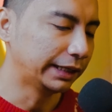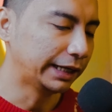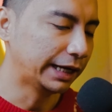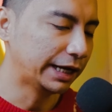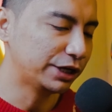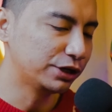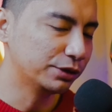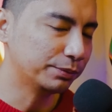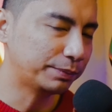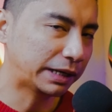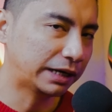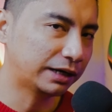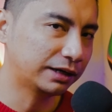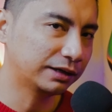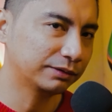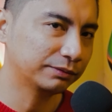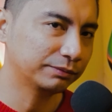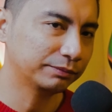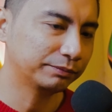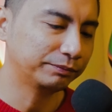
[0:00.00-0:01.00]
yun yung parang
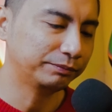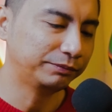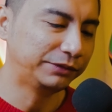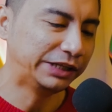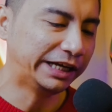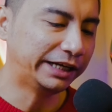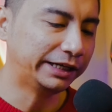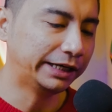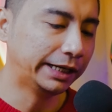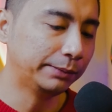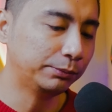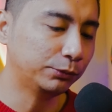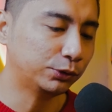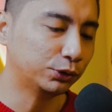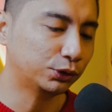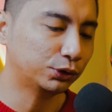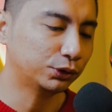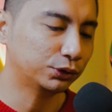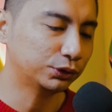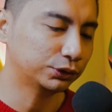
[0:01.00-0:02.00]
nickname
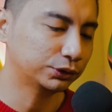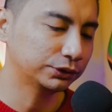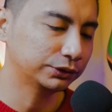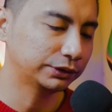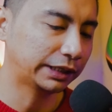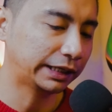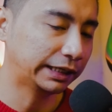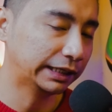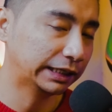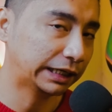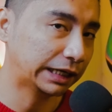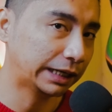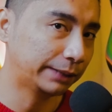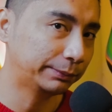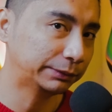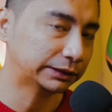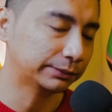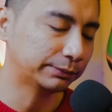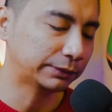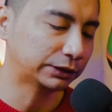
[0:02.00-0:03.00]
ko na
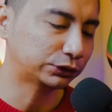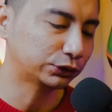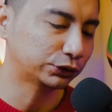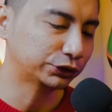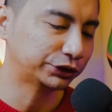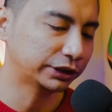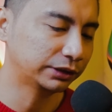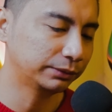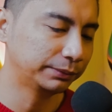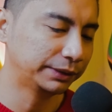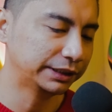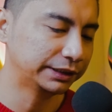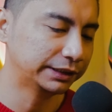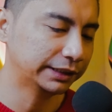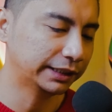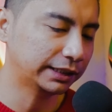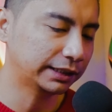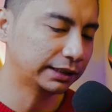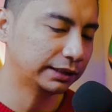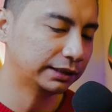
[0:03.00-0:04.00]
ginagamit sa mga social
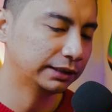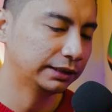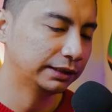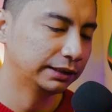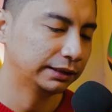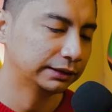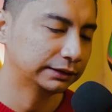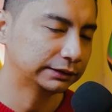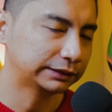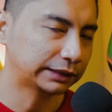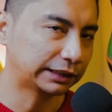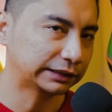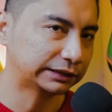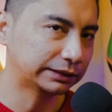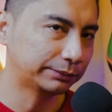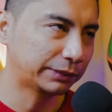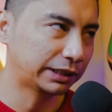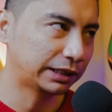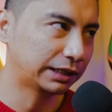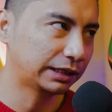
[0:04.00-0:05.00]
media saka sa
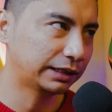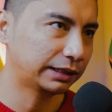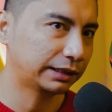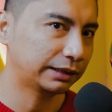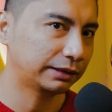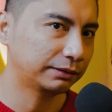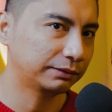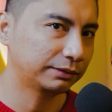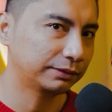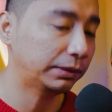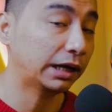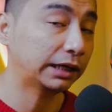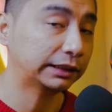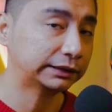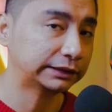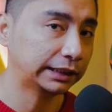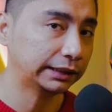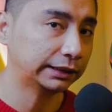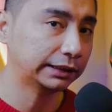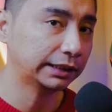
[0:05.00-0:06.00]
mga vlog
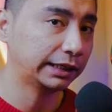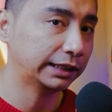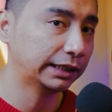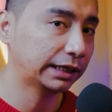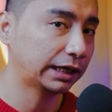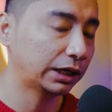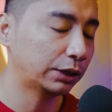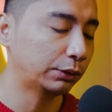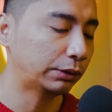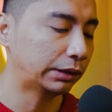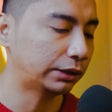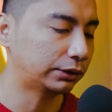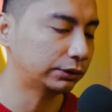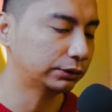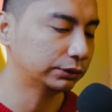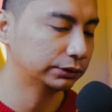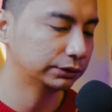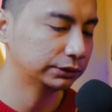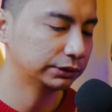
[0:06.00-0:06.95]
site na ginagawa ko.